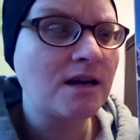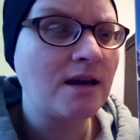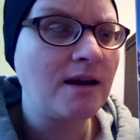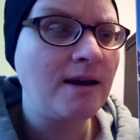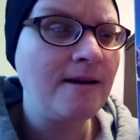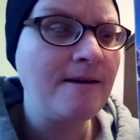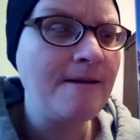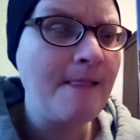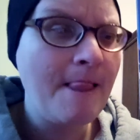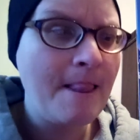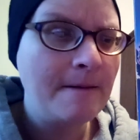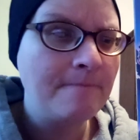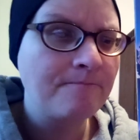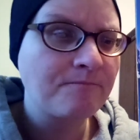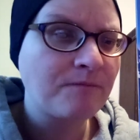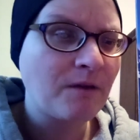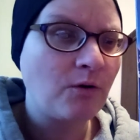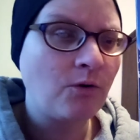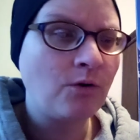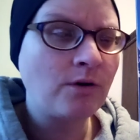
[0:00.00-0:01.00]
gehen
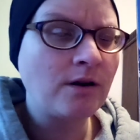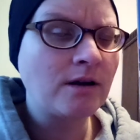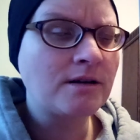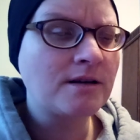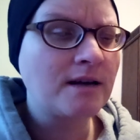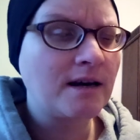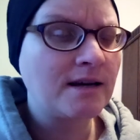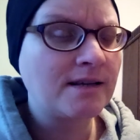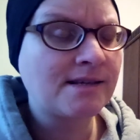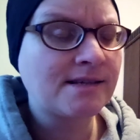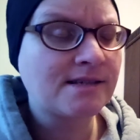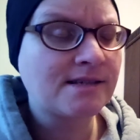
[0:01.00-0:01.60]
oder die als